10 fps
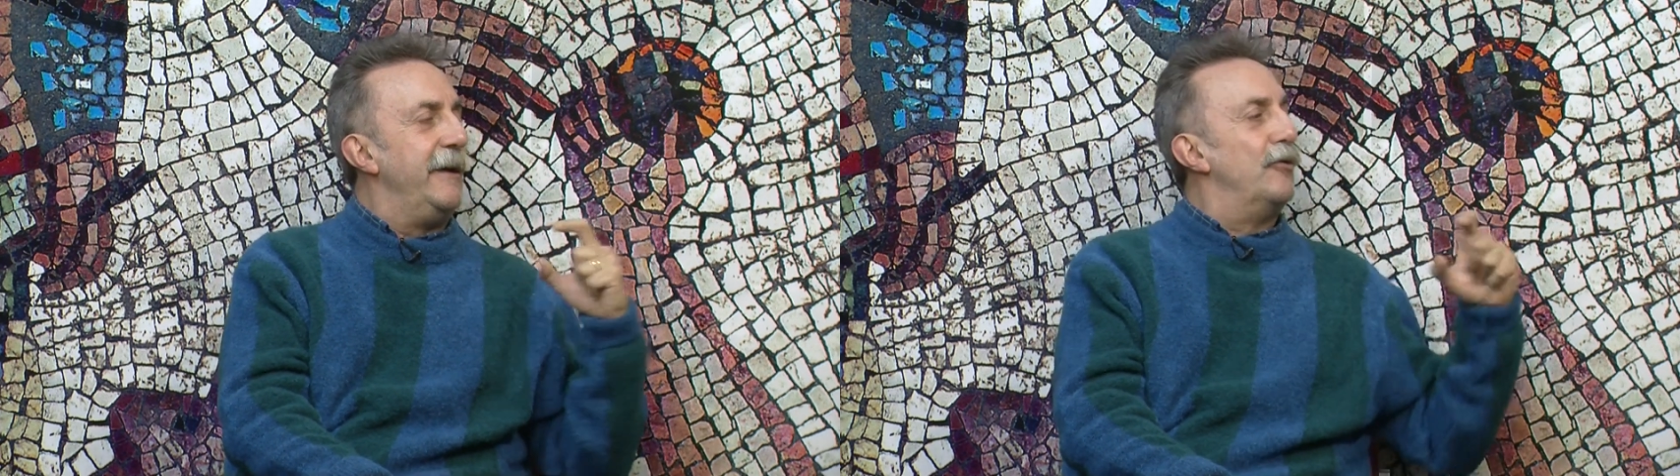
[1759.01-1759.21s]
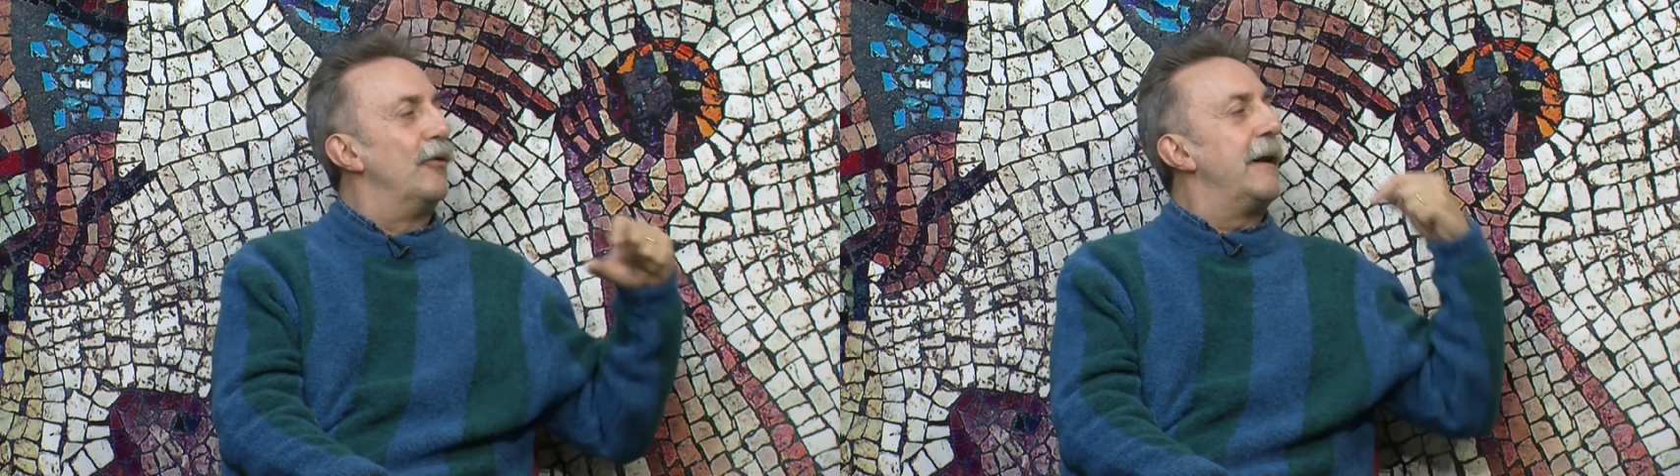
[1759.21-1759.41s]

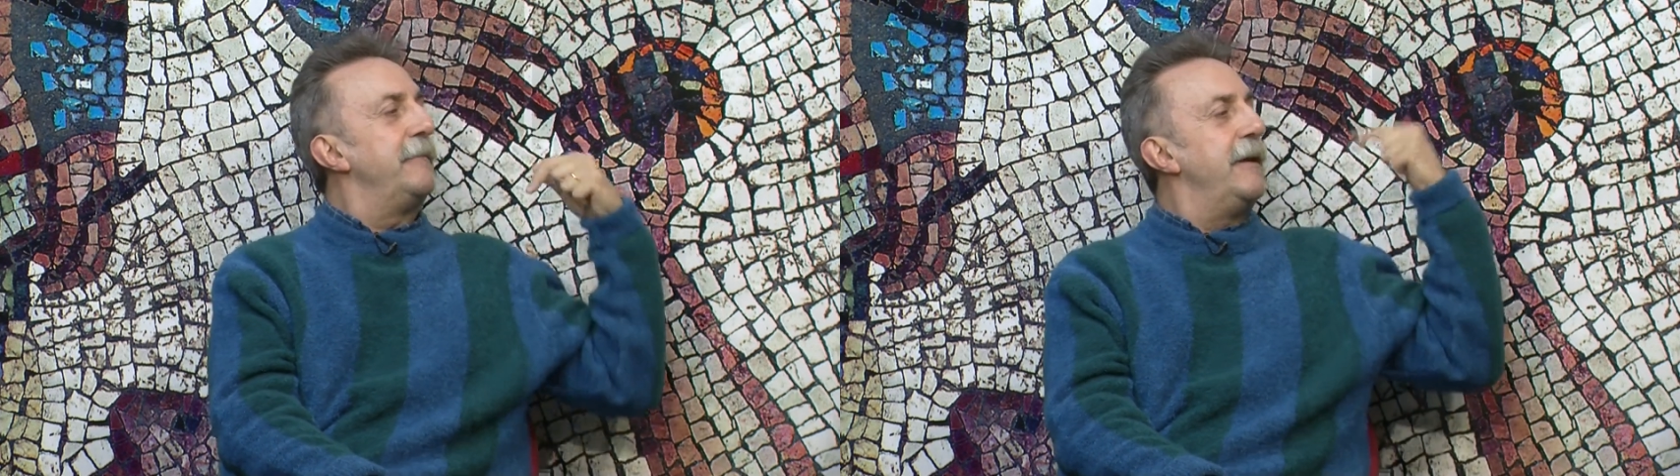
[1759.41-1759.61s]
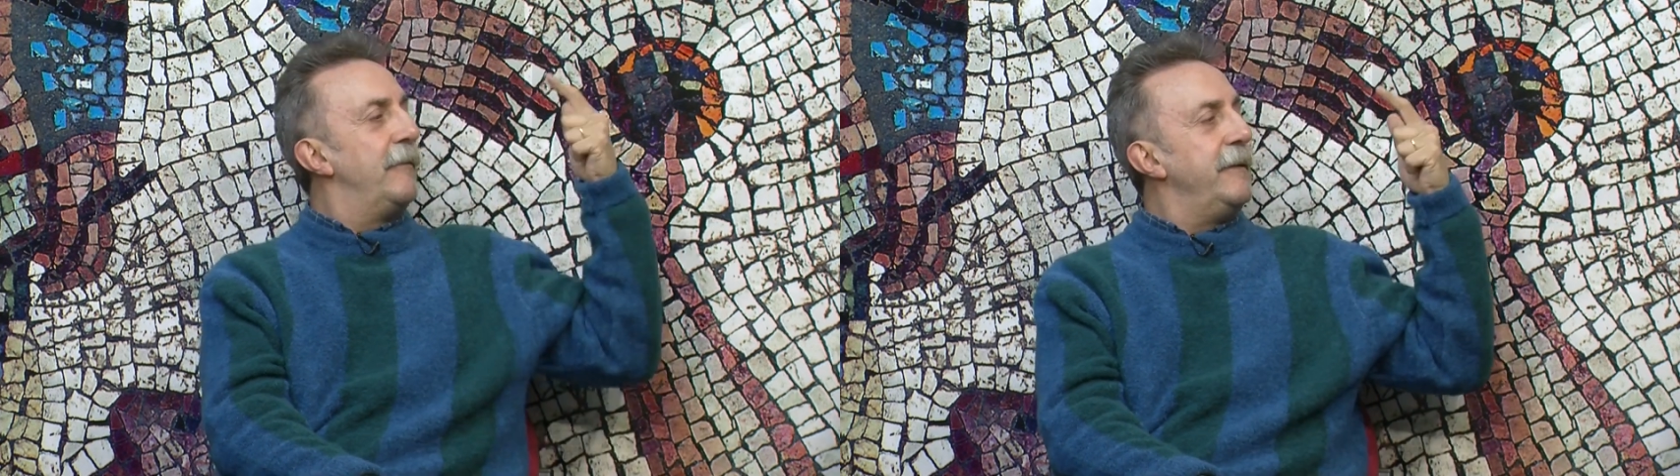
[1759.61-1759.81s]
Y no la
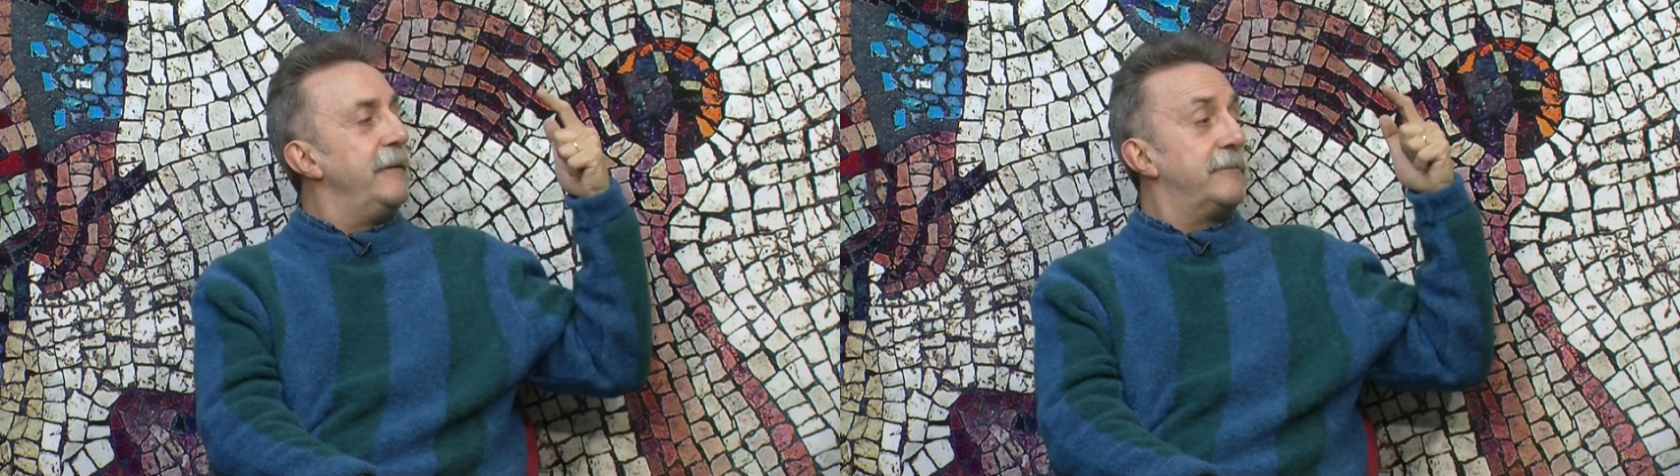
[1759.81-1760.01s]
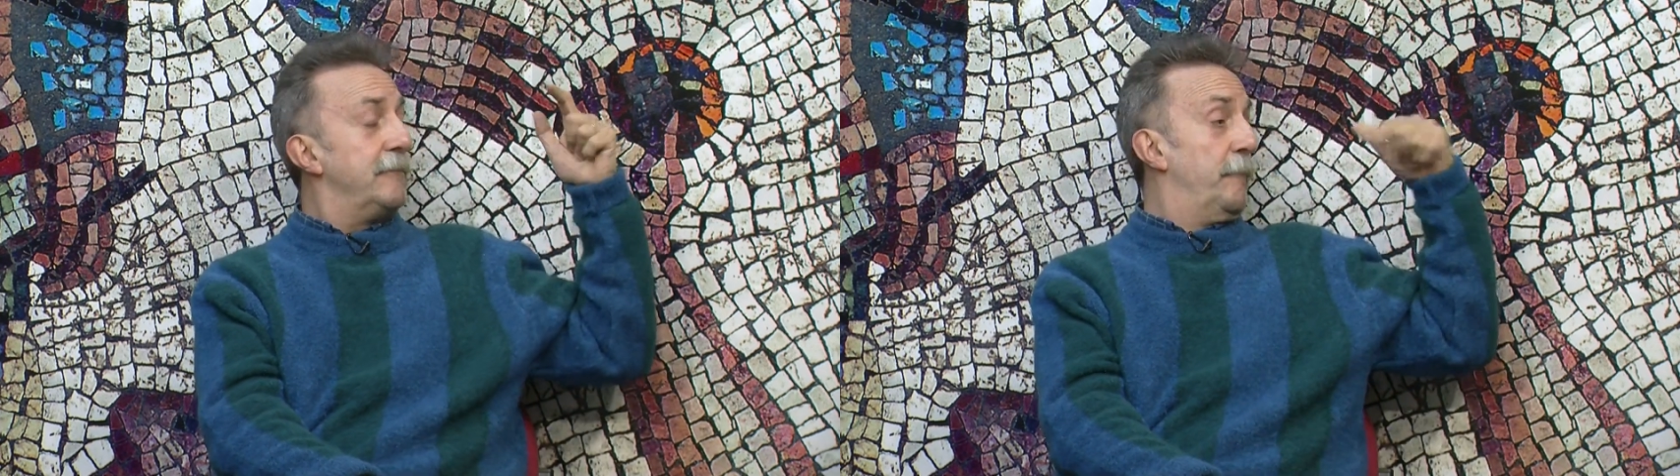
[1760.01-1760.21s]
había
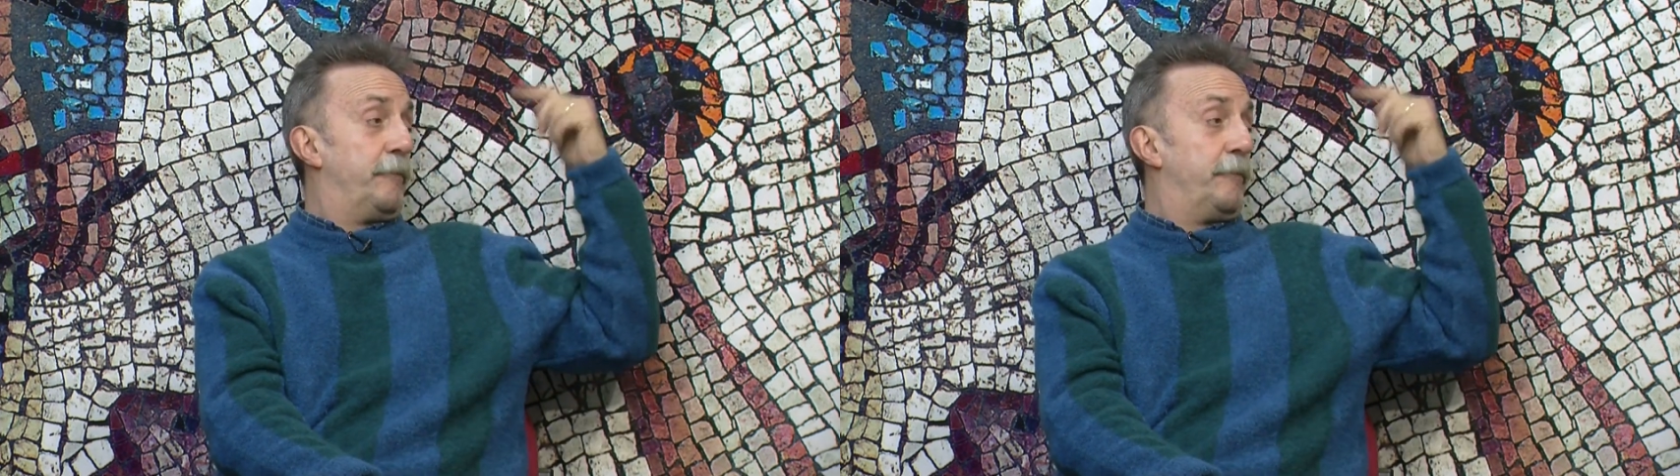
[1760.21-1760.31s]
visto,